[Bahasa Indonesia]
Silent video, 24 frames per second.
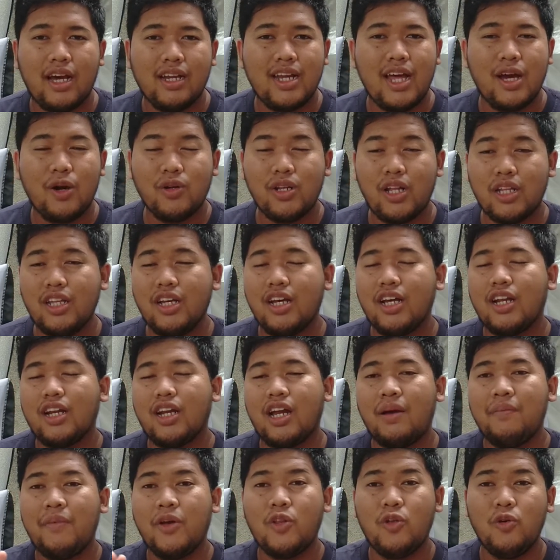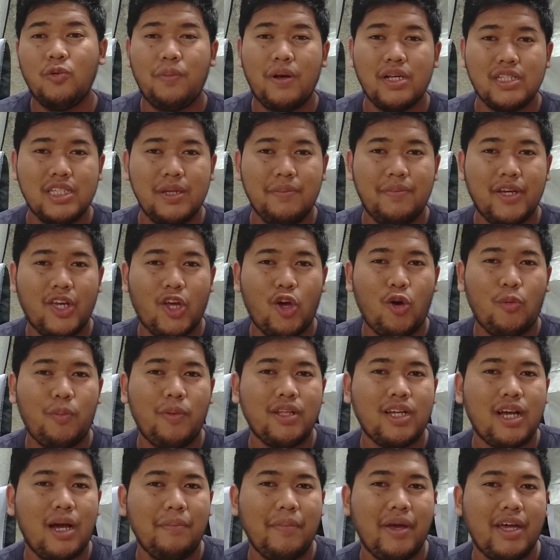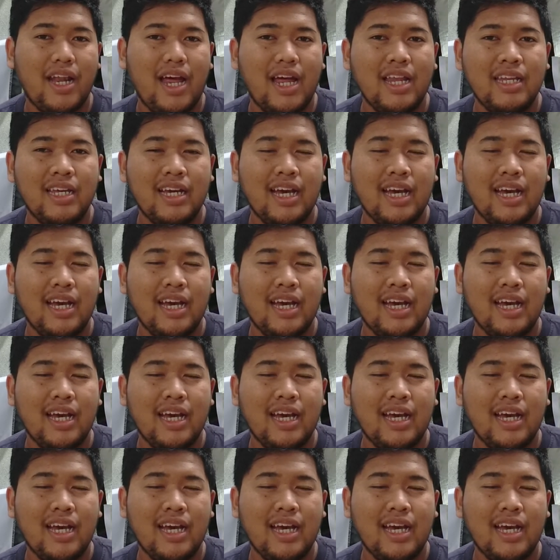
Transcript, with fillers: karena aku nanti ngerekamnya tuh pasti pakai open kamera